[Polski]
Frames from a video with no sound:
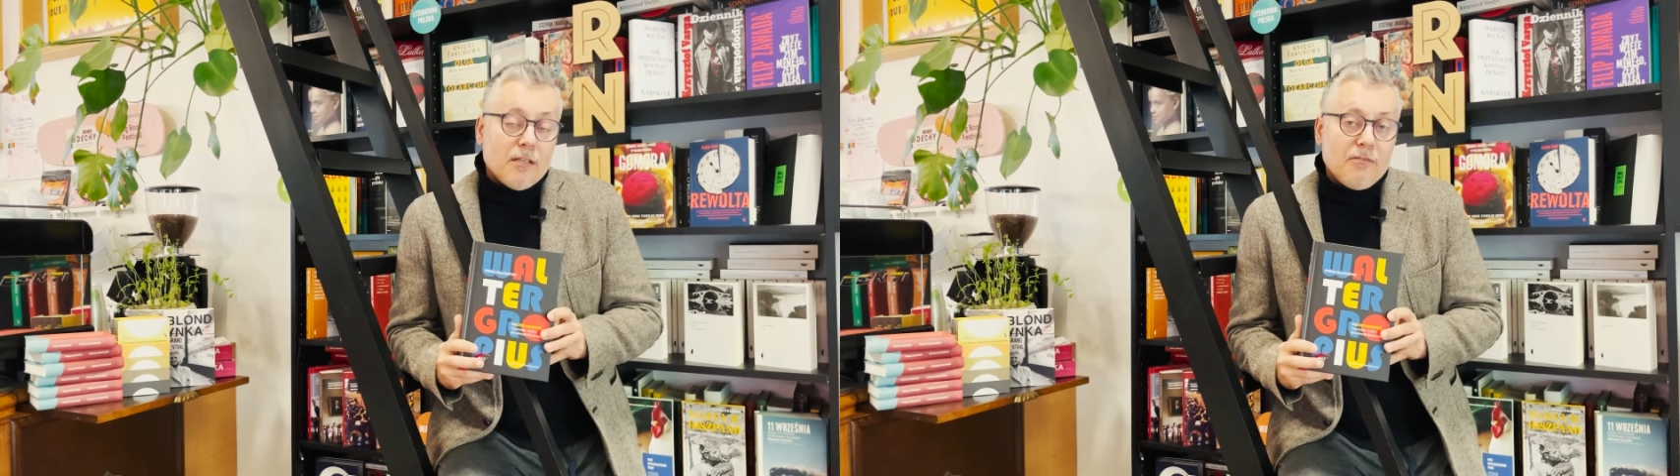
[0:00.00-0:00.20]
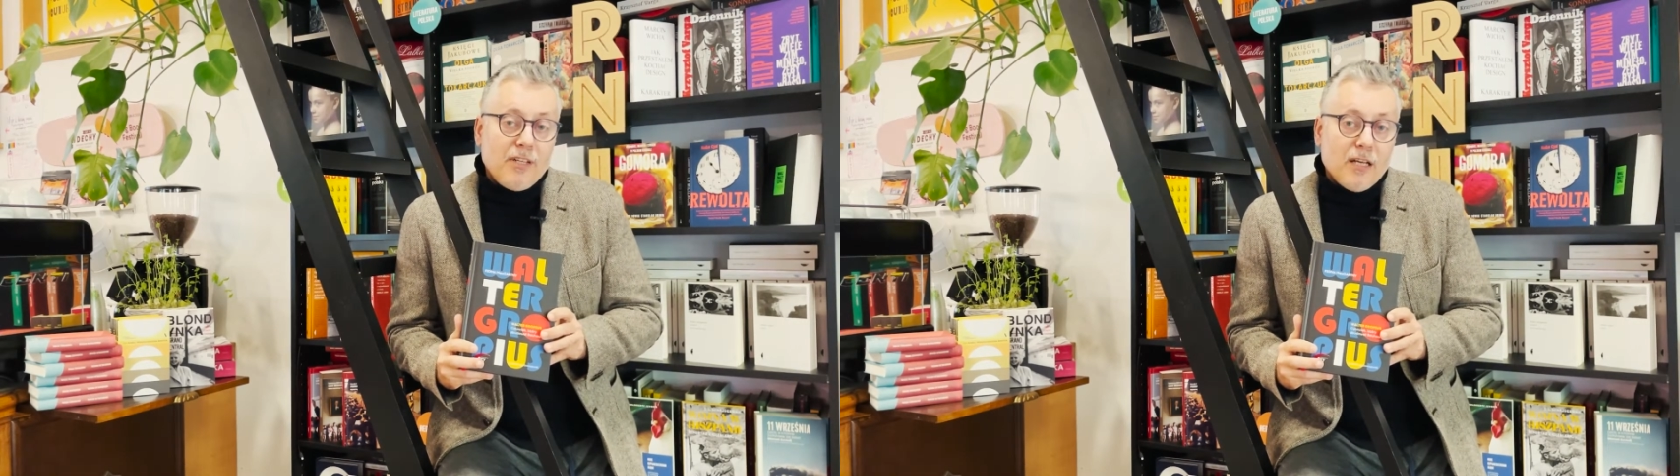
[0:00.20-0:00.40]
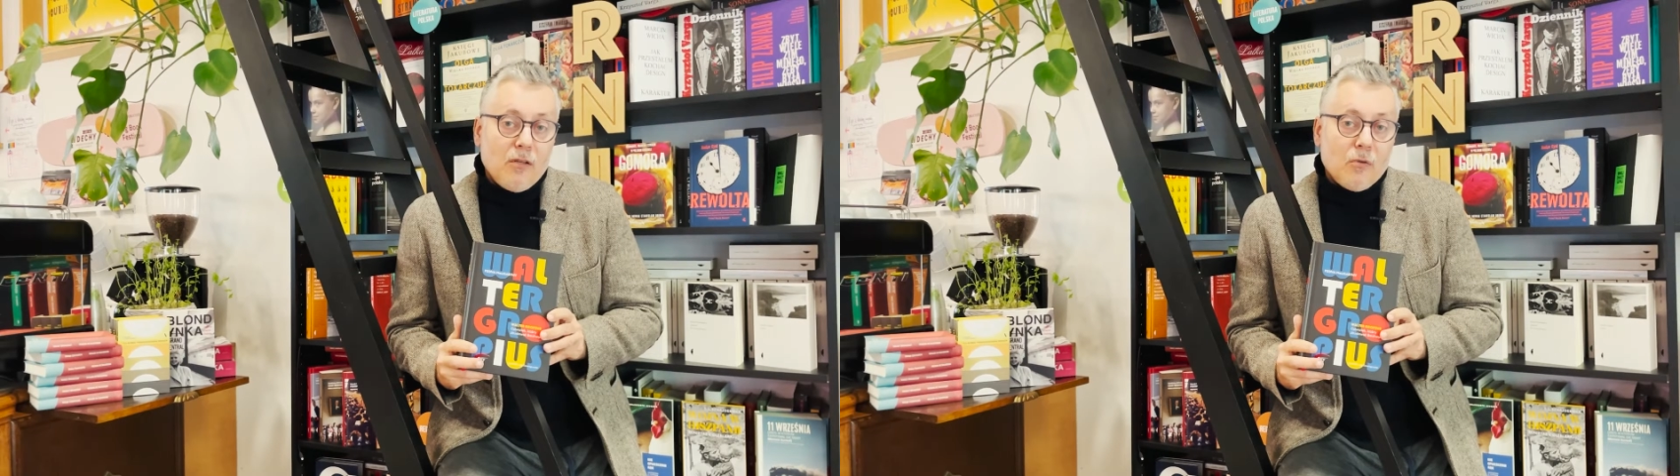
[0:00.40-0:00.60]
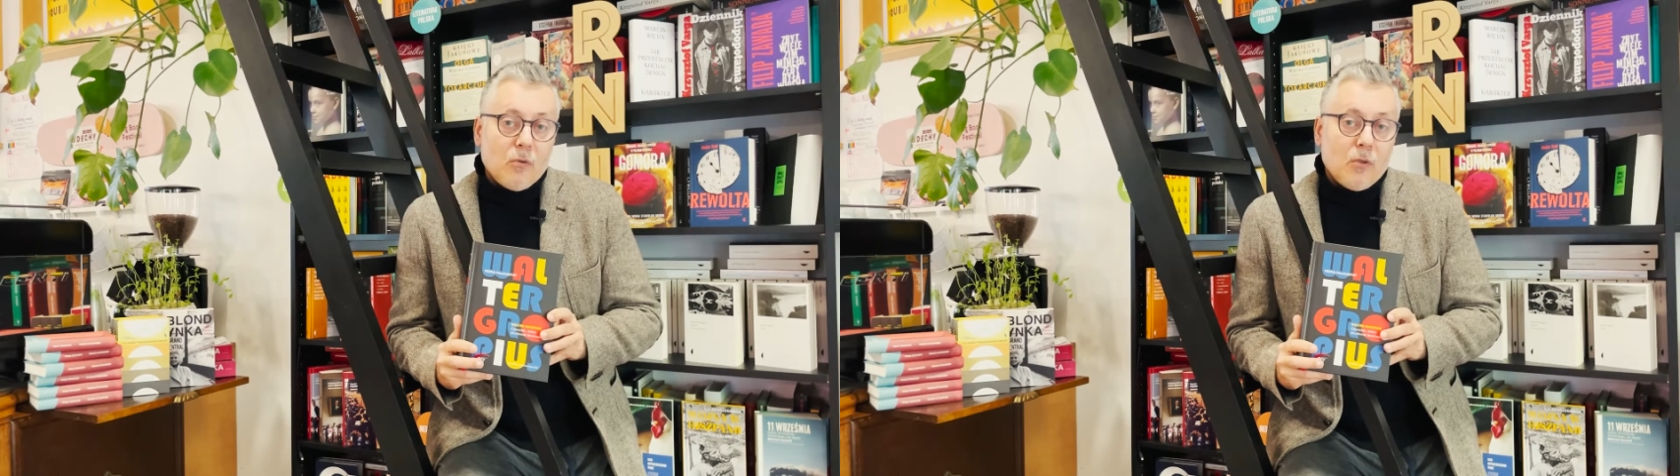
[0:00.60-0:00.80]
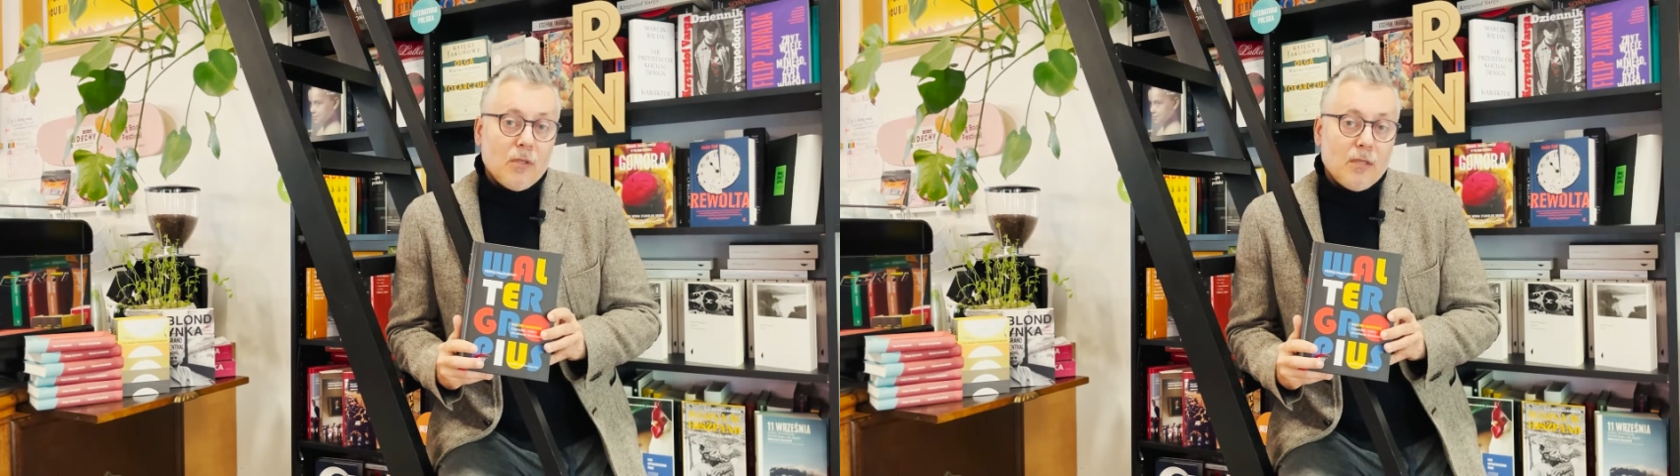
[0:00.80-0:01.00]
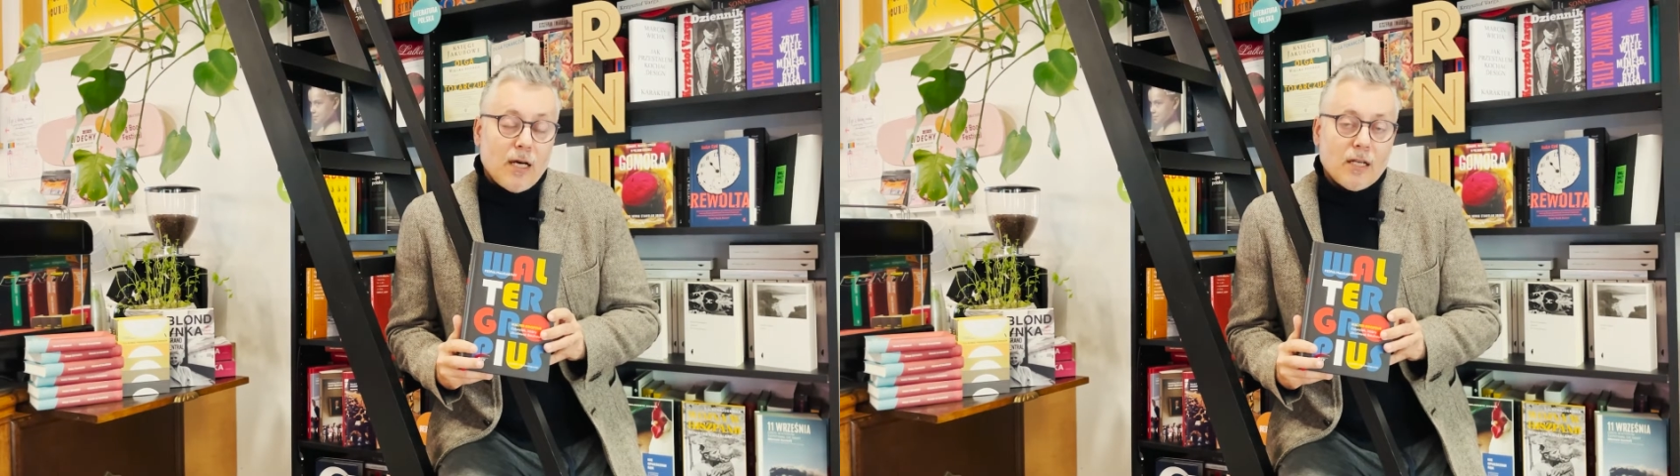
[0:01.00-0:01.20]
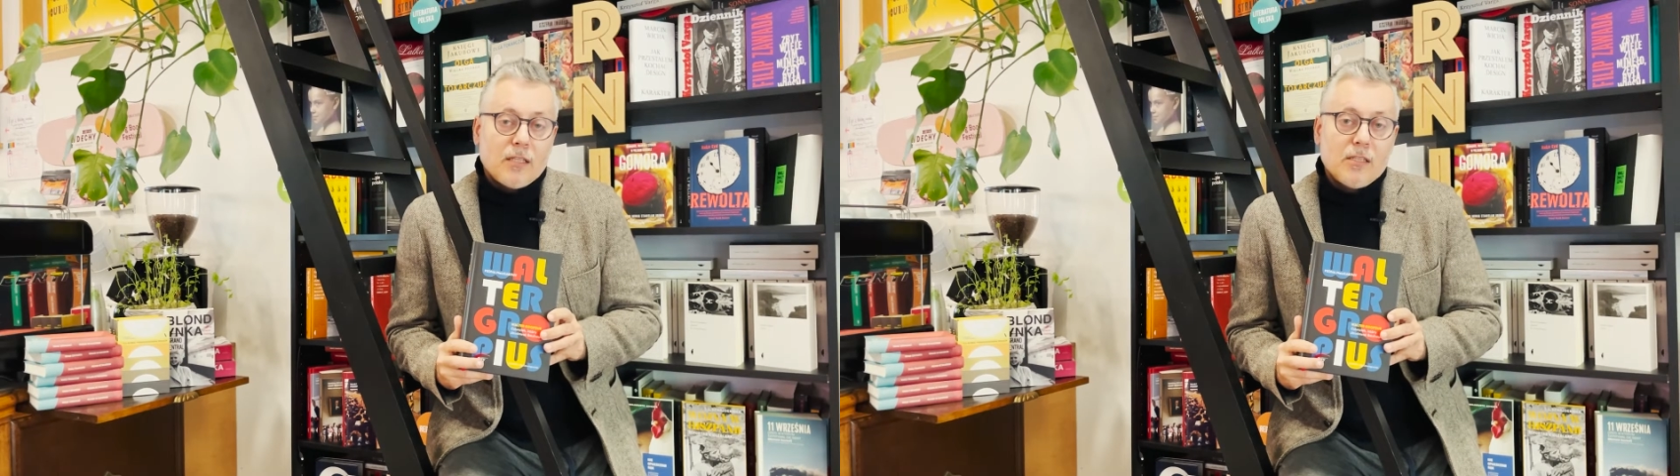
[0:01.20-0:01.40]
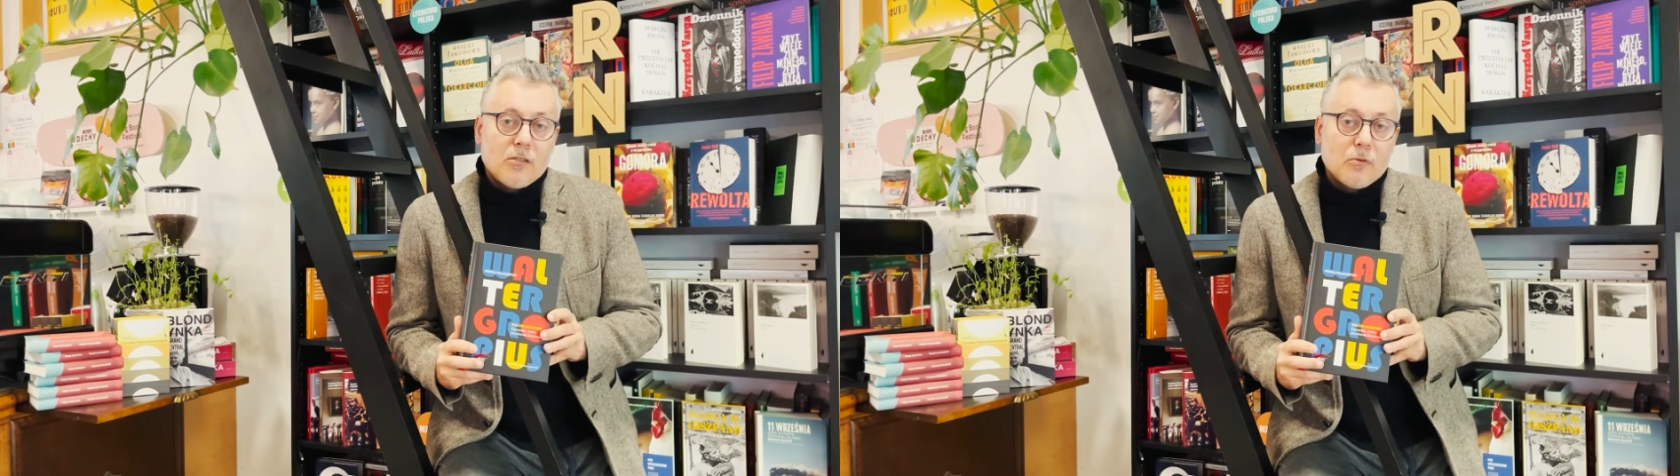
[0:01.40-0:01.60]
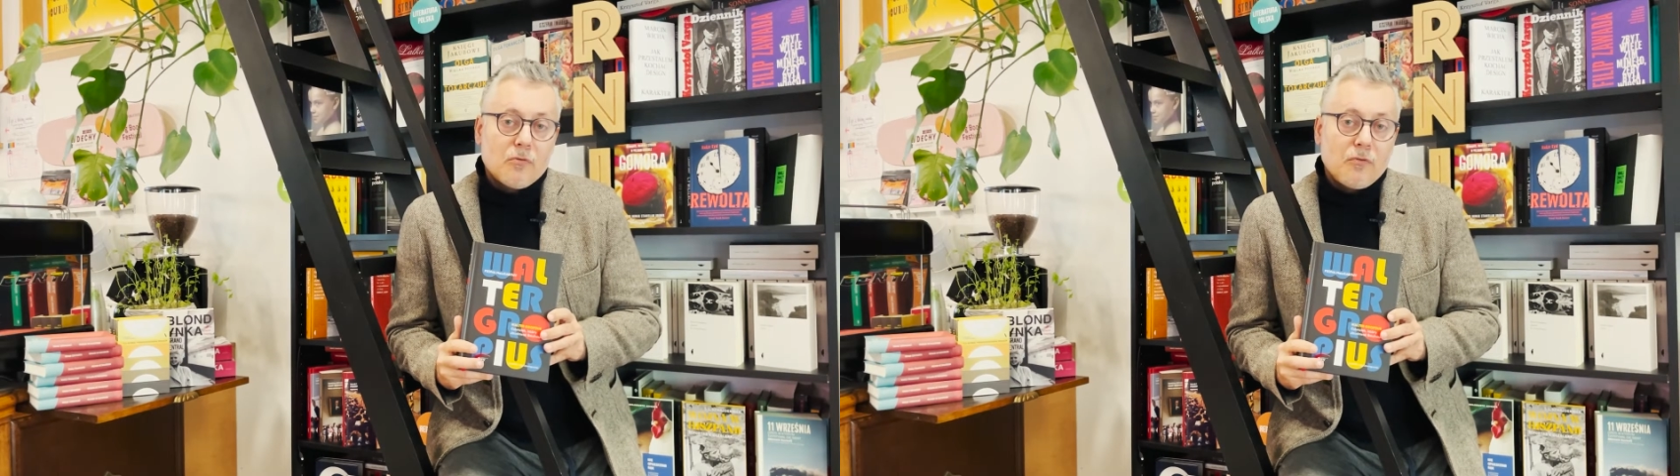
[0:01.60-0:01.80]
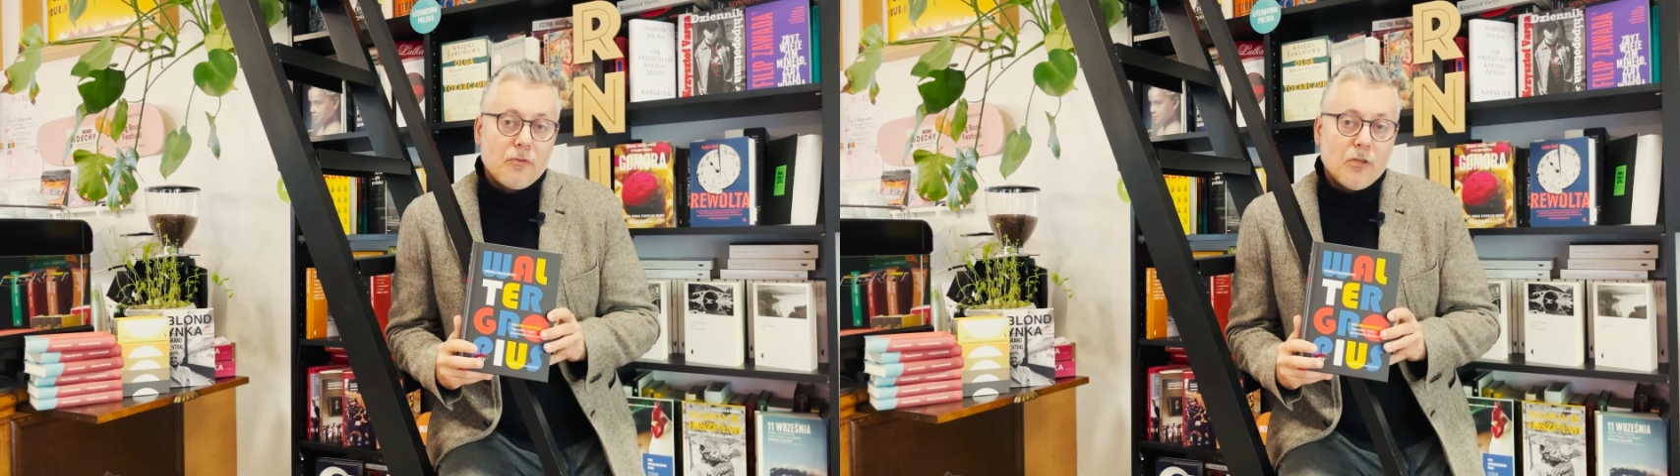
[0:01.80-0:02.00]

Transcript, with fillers: wielu artystów,